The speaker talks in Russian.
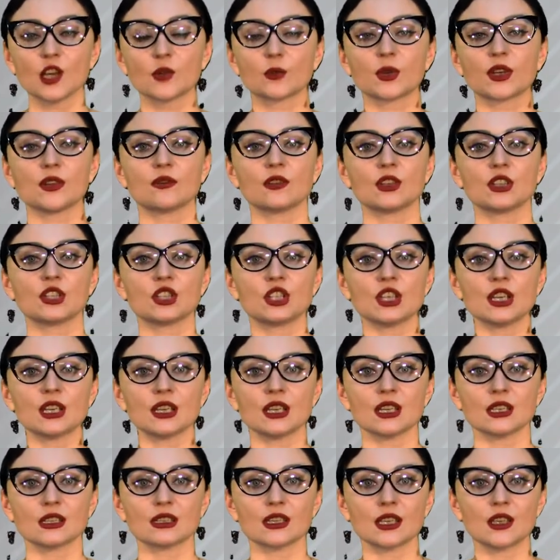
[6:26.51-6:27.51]

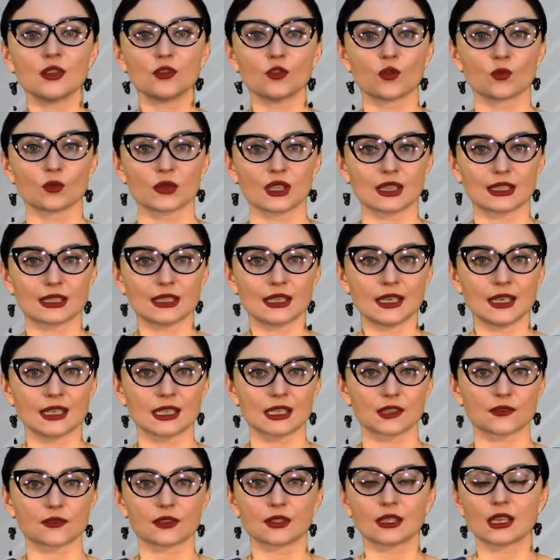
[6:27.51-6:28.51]
привлечение заемных
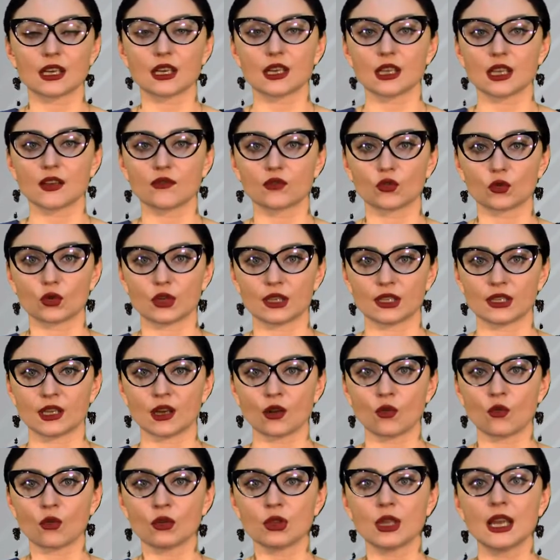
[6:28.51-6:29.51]
средств на головной
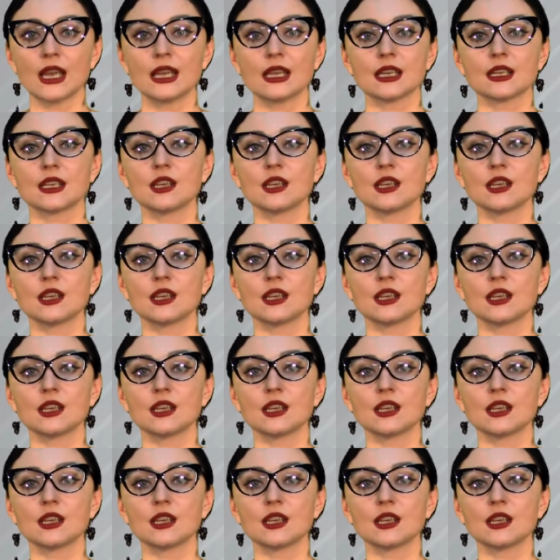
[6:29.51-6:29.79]
ледокол